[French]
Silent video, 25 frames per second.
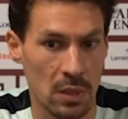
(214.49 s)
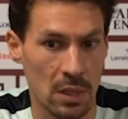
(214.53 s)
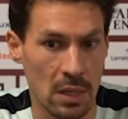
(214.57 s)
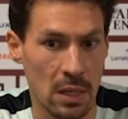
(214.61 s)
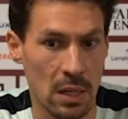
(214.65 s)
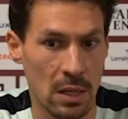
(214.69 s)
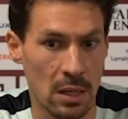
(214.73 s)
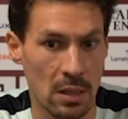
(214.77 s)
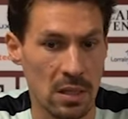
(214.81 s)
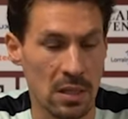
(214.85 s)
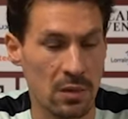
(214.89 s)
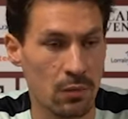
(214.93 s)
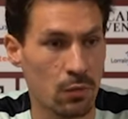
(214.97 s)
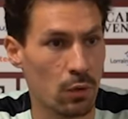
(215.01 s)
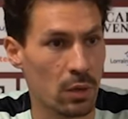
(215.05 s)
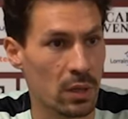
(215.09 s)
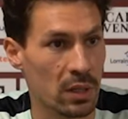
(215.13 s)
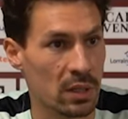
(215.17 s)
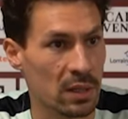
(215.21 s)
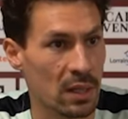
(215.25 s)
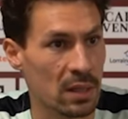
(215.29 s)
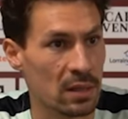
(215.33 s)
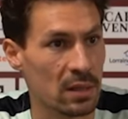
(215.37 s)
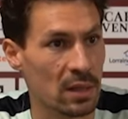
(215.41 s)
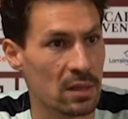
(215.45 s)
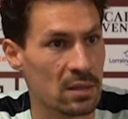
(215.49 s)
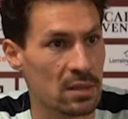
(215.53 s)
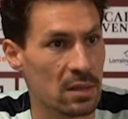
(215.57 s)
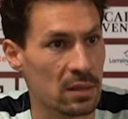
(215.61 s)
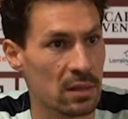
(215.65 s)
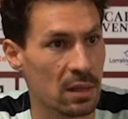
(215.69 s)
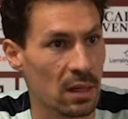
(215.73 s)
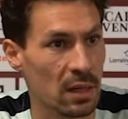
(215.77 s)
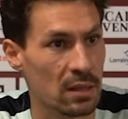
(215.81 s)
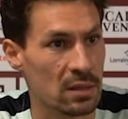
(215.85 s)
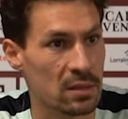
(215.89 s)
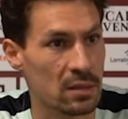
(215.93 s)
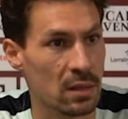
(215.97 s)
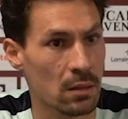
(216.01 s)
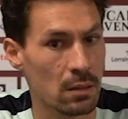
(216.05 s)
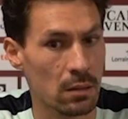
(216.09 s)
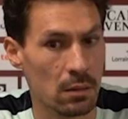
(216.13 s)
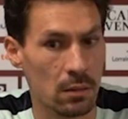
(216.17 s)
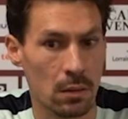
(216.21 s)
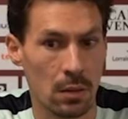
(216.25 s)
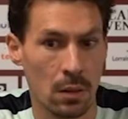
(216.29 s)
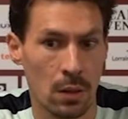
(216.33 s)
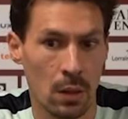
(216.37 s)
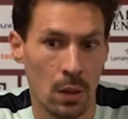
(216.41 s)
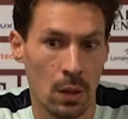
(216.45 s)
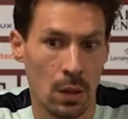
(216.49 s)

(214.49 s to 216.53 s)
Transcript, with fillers: il a un niveau qui est très très intéressant.